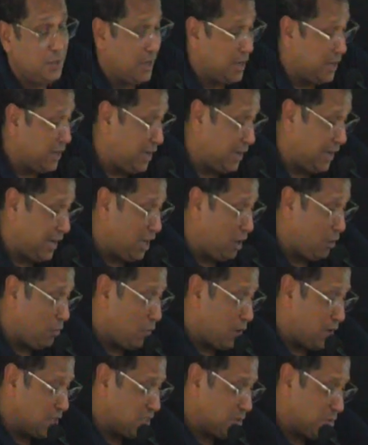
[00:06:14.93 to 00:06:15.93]
Curtail
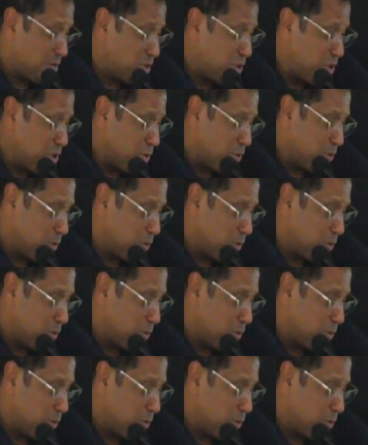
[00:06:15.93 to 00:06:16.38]
word समझते हो